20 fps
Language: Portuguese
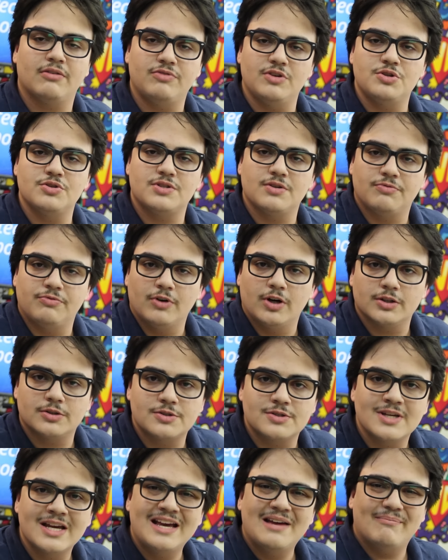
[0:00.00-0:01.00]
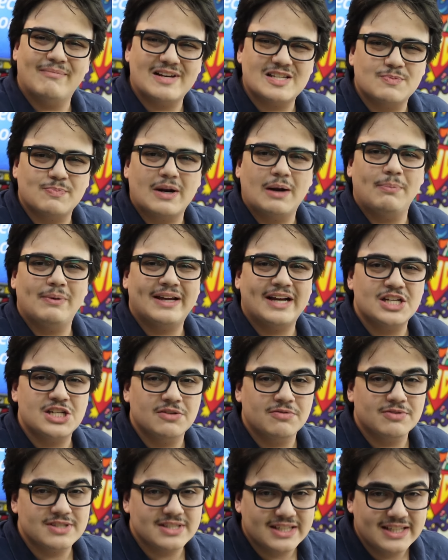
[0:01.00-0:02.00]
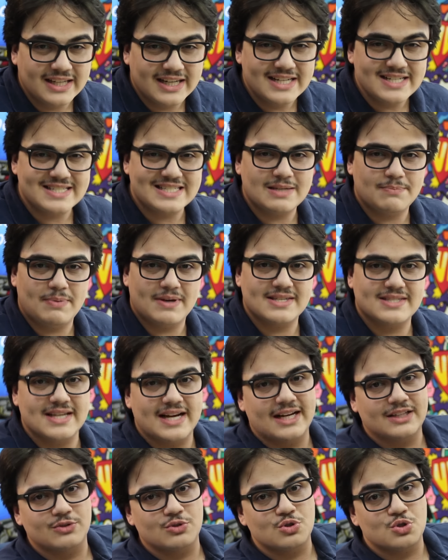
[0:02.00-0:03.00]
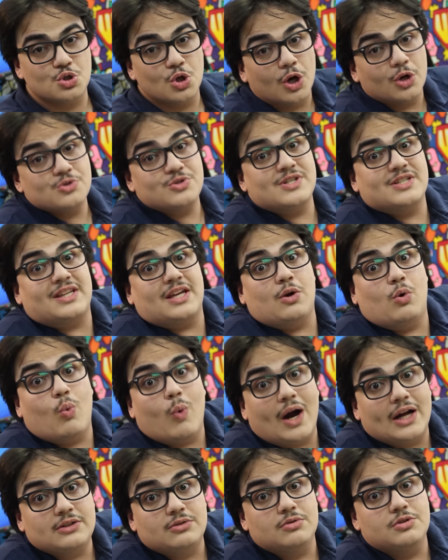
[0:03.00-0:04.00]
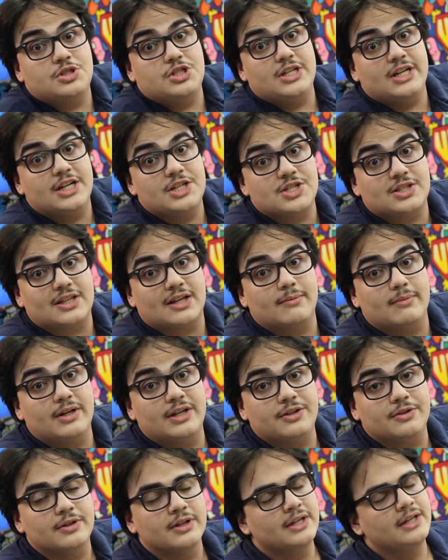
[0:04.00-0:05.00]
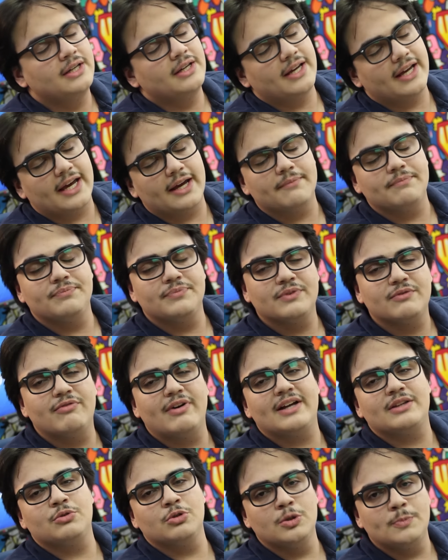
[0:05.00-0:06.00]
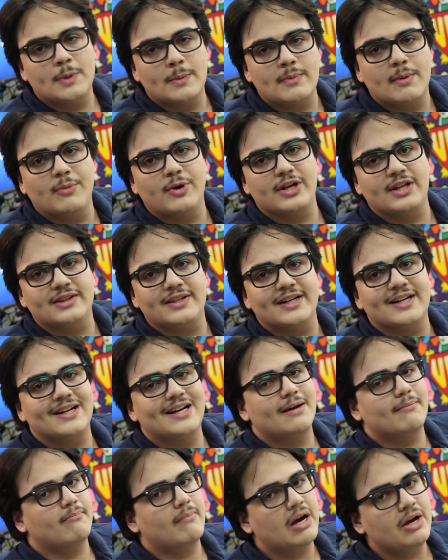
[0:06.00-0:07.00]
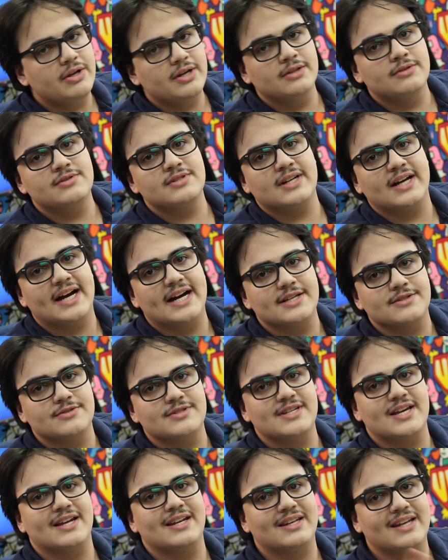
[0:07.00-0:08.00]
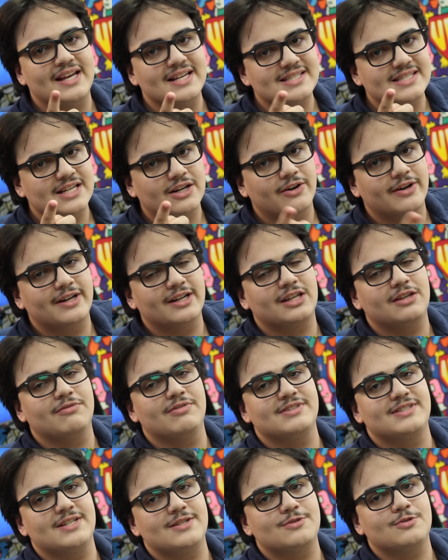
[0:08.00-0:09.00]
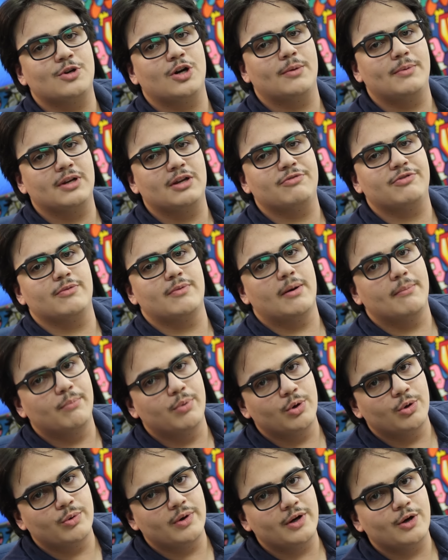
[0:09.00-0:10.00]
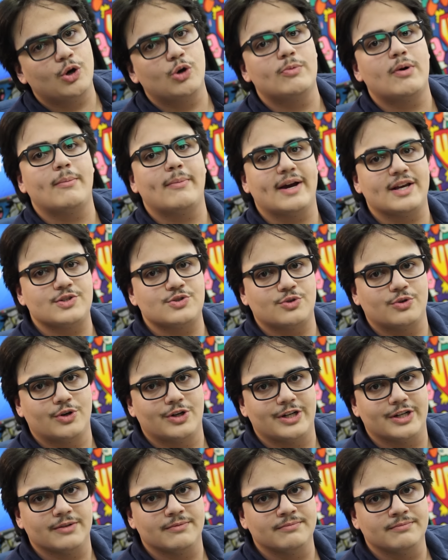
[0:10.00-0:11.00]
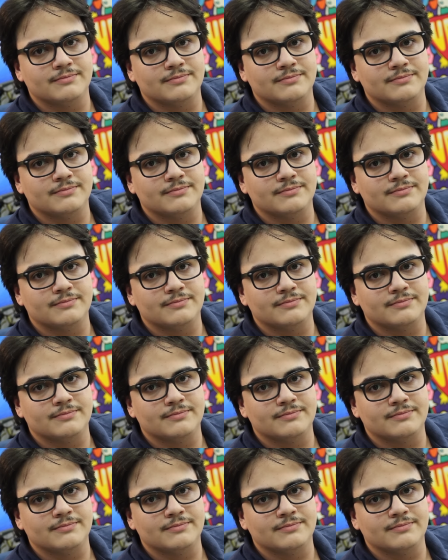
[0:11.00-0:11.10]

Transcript: vídeos e fotos, mas para aplicativos grandes e pesados, jogos que têm 4 GB de tamanho, é, vai tudo para a memória interna na maioria dos casos e é nessa hora que você descobre que foi uma boa ou uma má escolha.